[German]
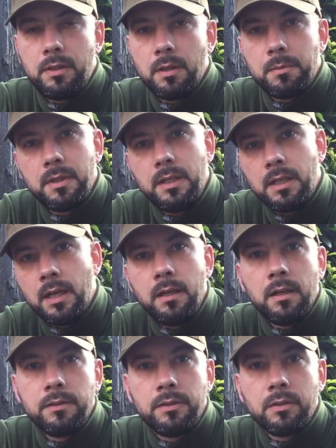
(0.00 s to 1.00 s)
die habe ich nicht ein
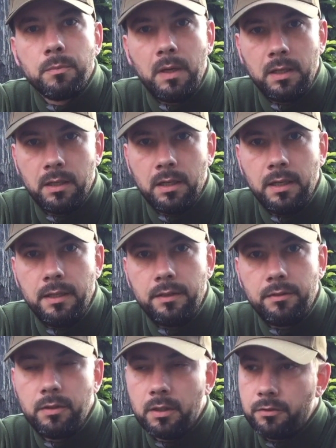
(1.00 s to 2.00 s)
einziges Mal
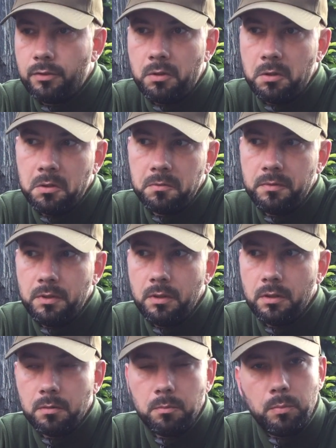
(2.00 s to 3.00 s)
gereinigt, die hat sich
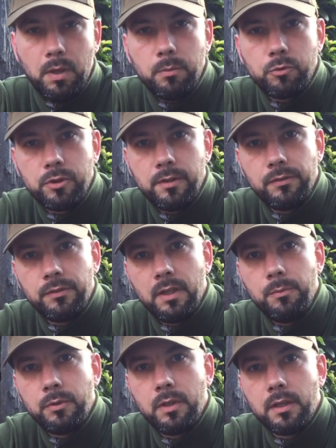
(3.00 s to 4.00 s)
irgendwie beim Schießen
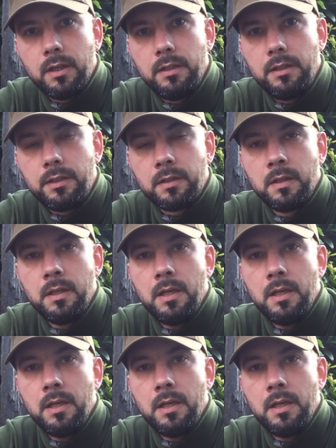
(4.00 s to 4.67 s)
selbst gereinigt.